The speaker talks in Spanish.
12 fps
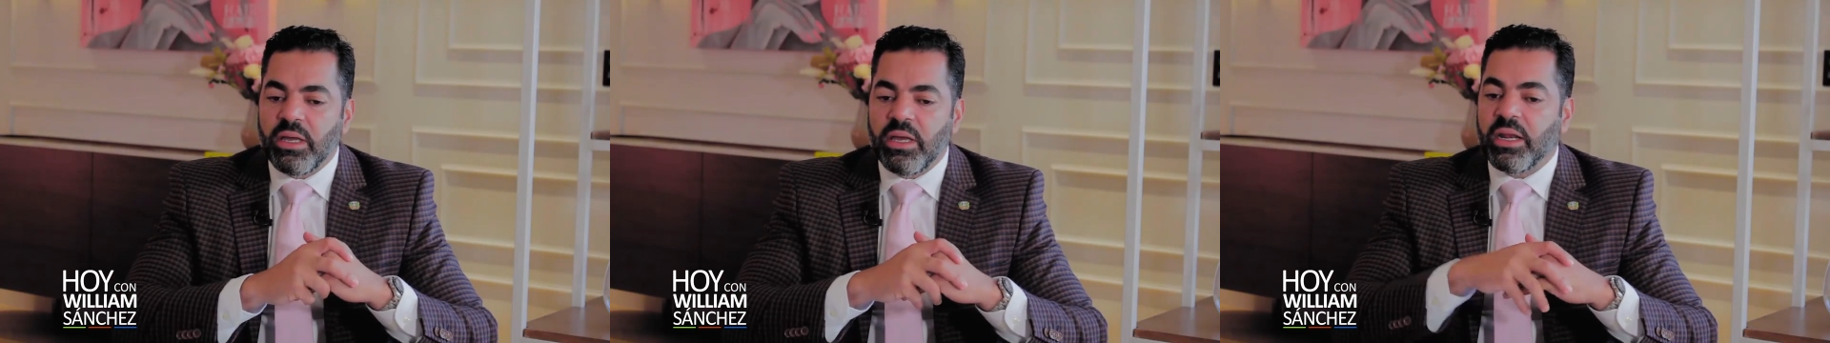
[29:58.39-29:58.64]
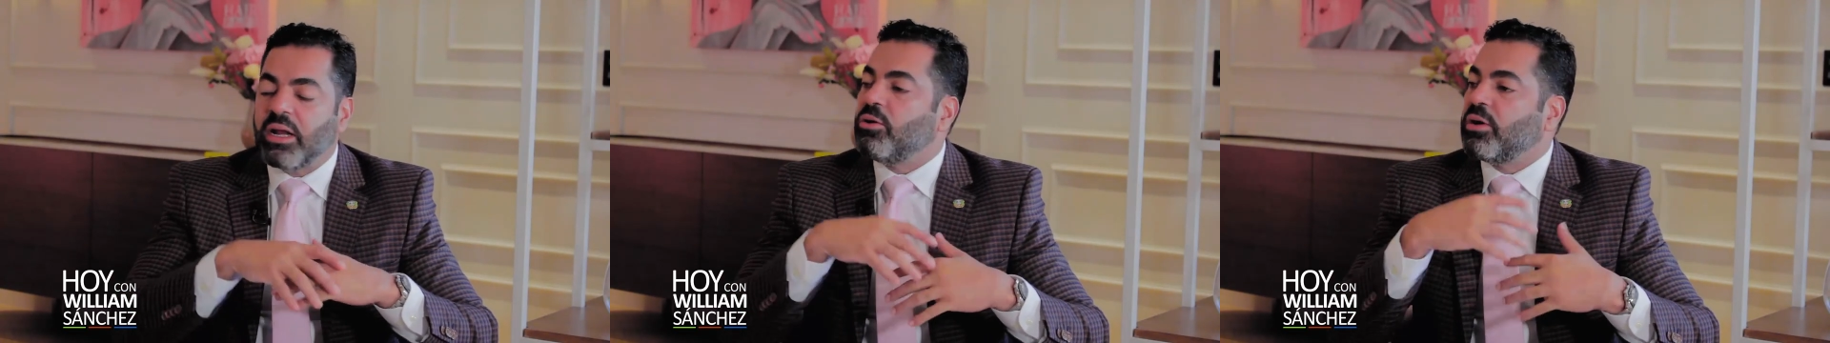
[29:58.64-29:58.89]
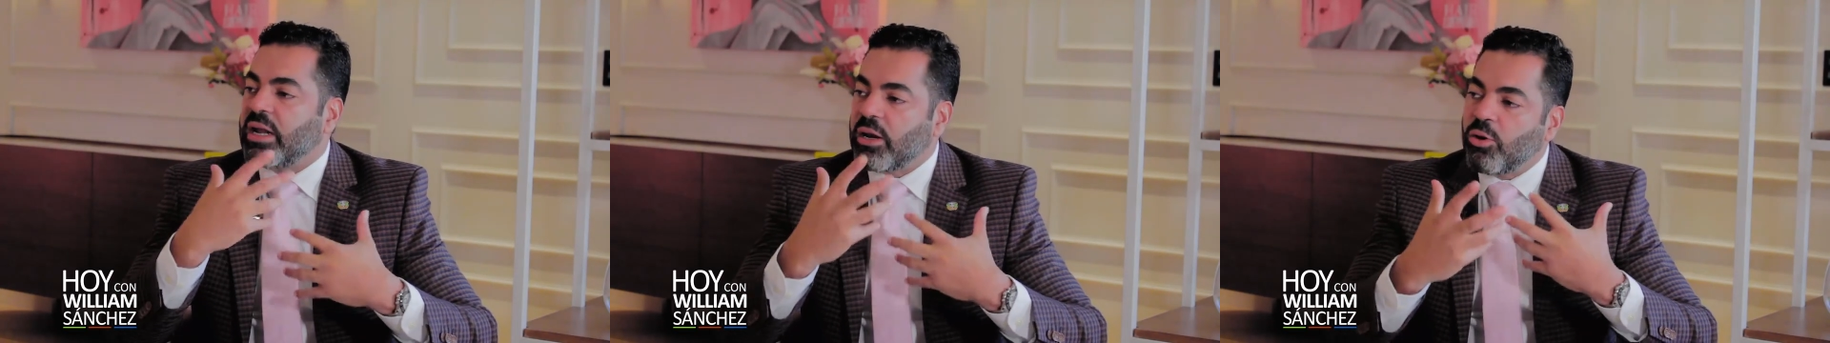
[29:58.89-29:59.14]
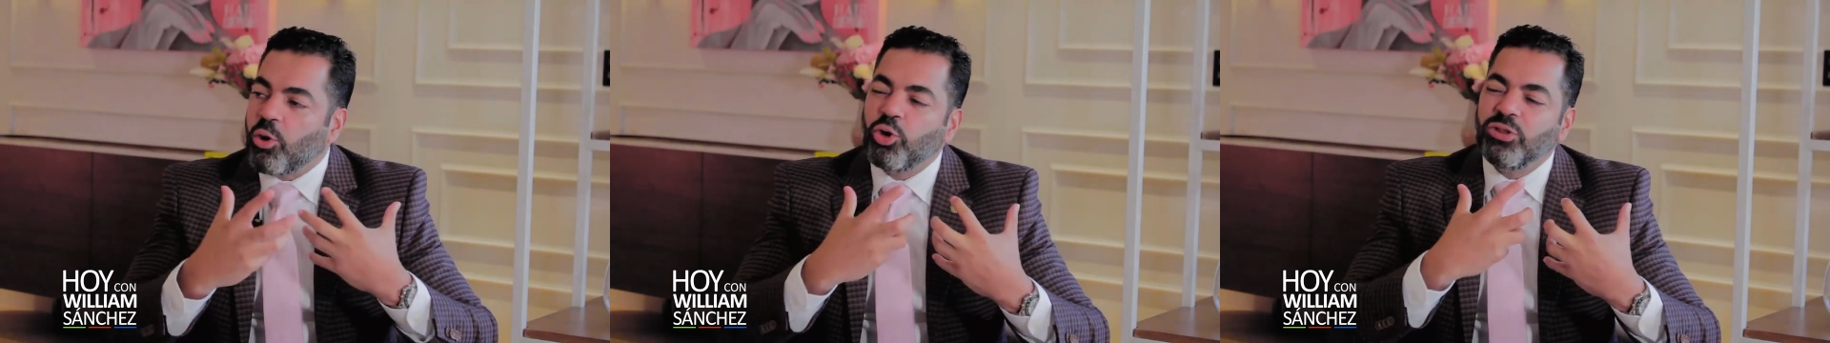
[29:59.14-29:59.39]
y
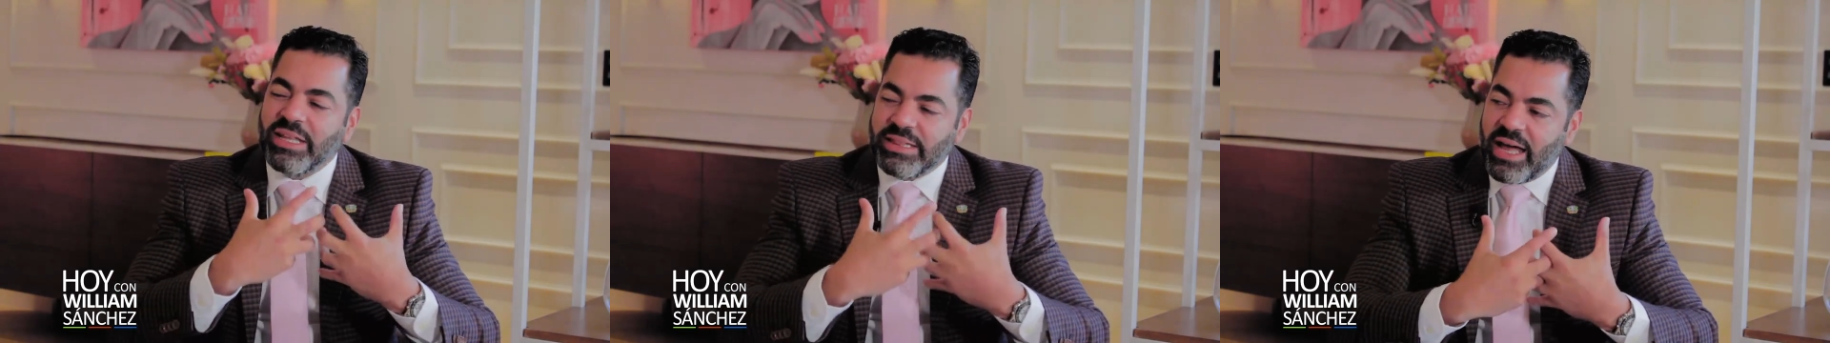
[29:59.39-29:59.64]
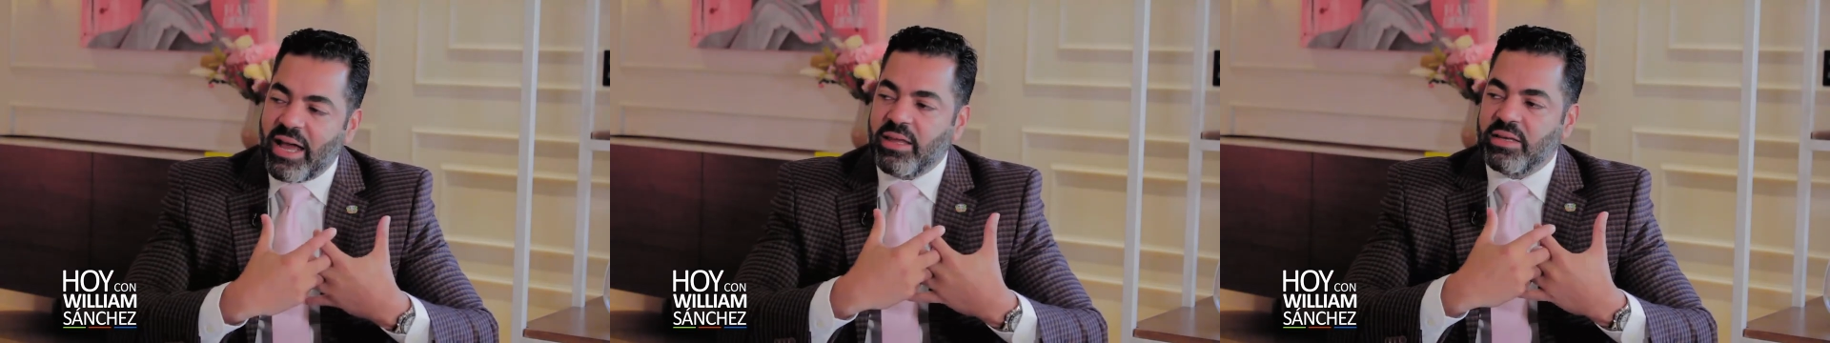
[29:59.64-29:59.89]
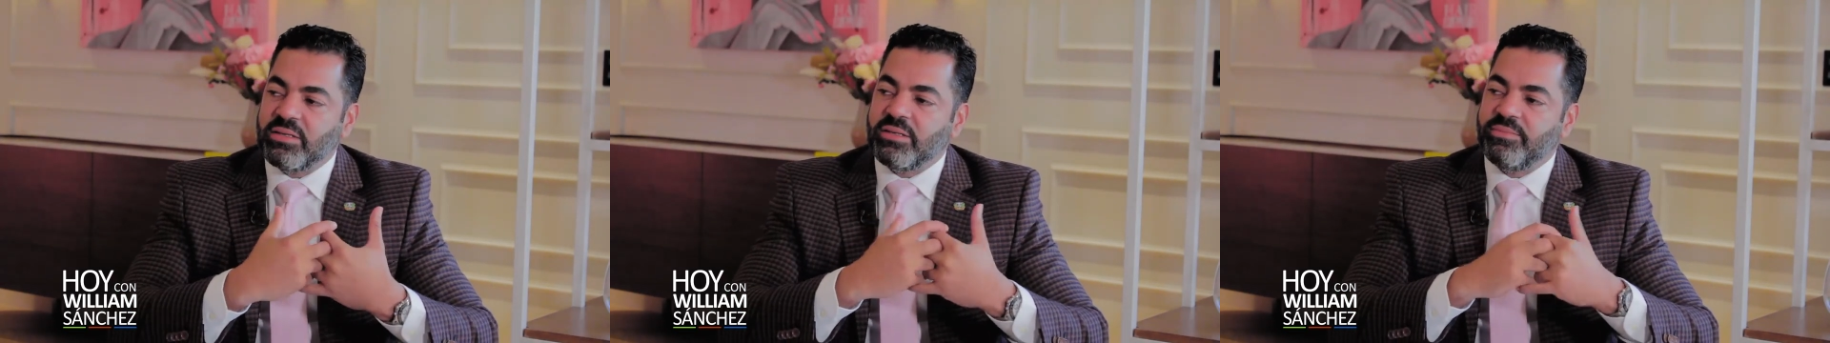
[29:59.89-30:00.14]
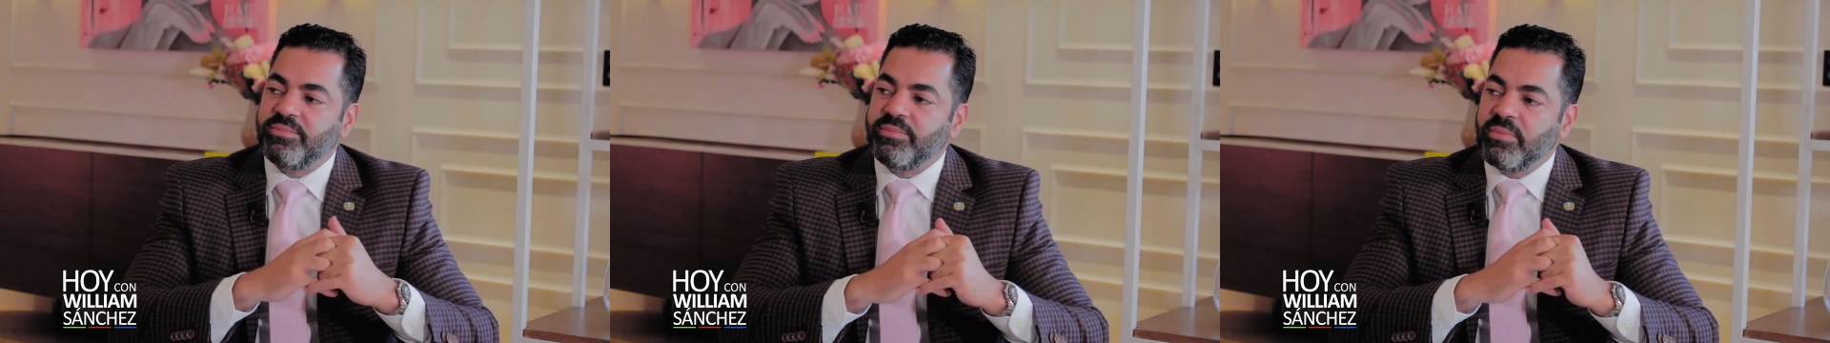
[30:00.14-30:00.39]
recorrerlo con detalles?